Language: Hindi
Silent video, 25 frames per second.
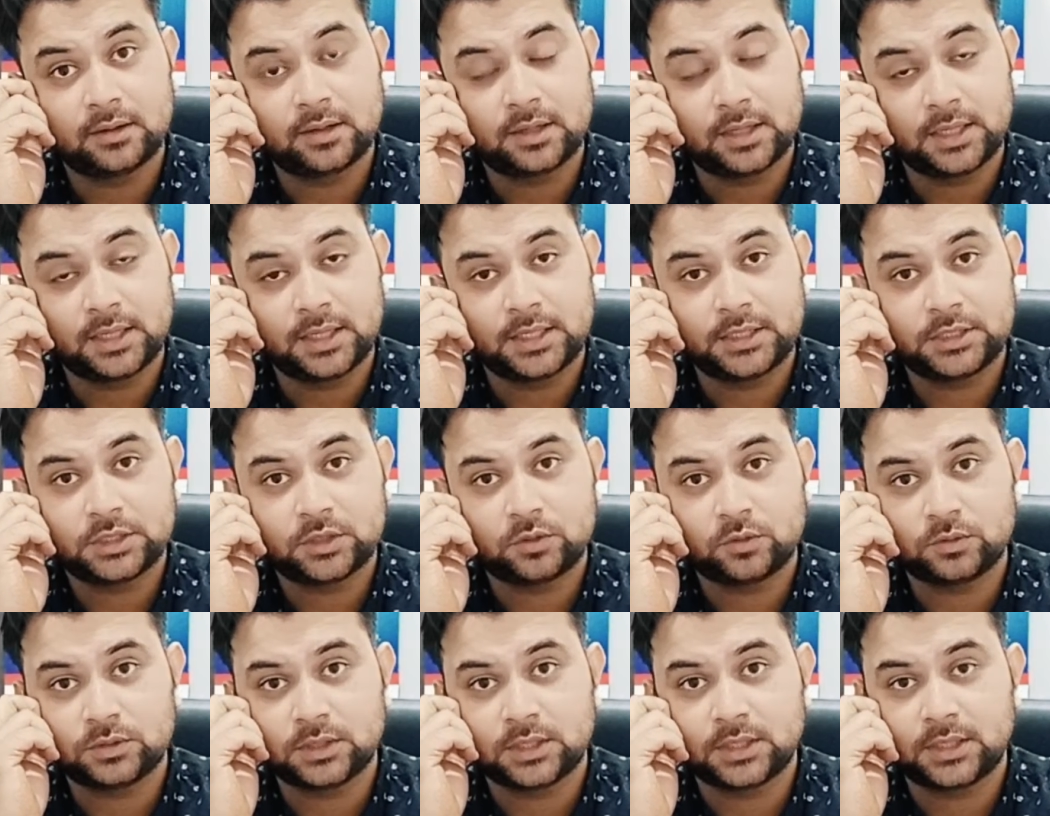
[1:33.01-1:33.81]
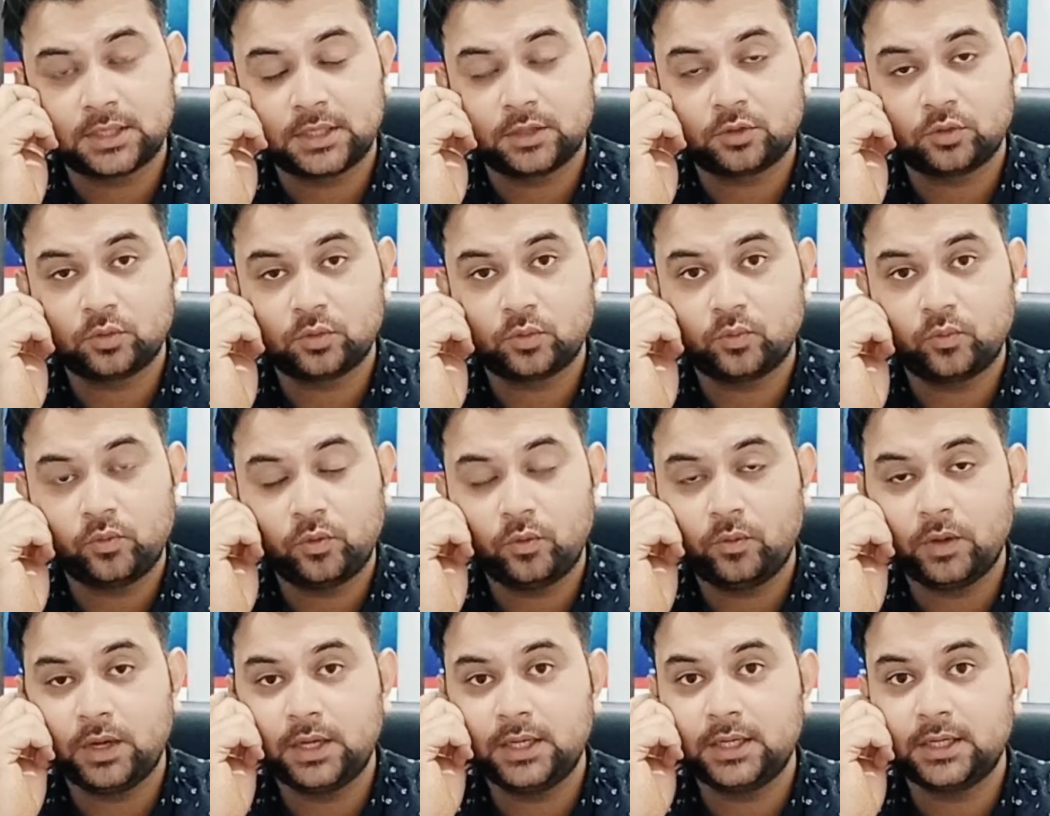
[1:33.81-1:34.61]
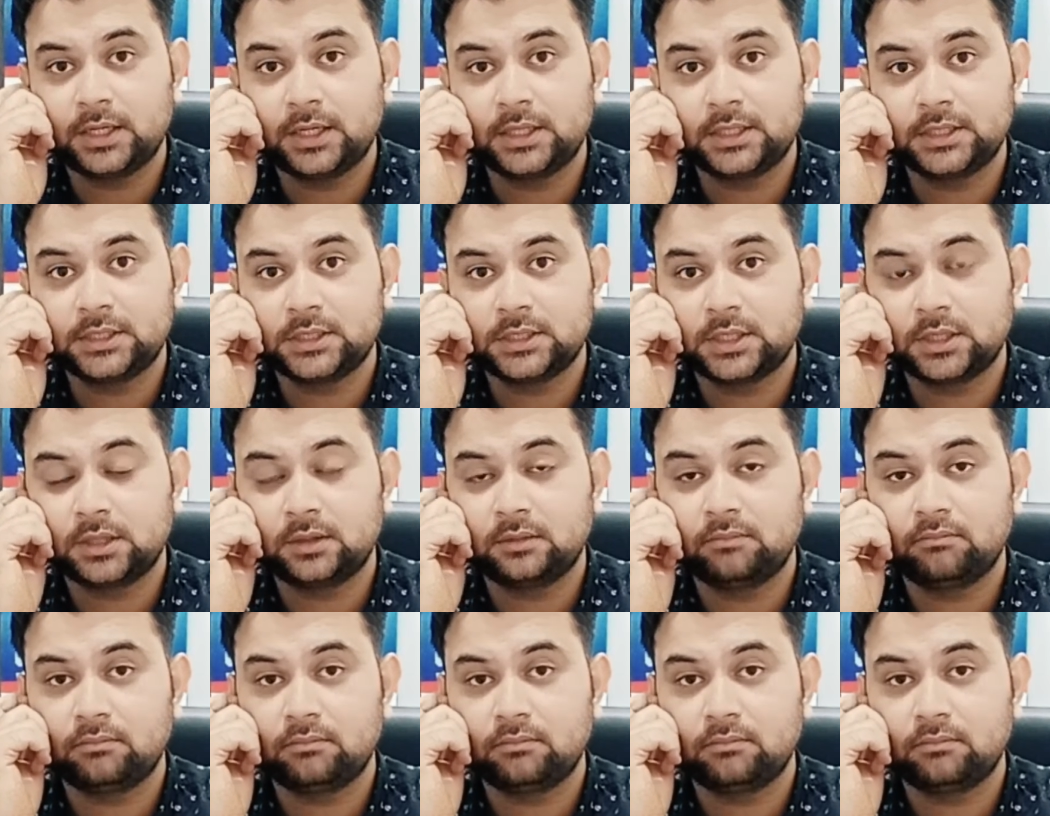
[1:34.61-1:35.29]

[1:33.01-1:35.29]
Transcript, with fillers: कंडीशन हो जाती है तो वो वाली कंडीशन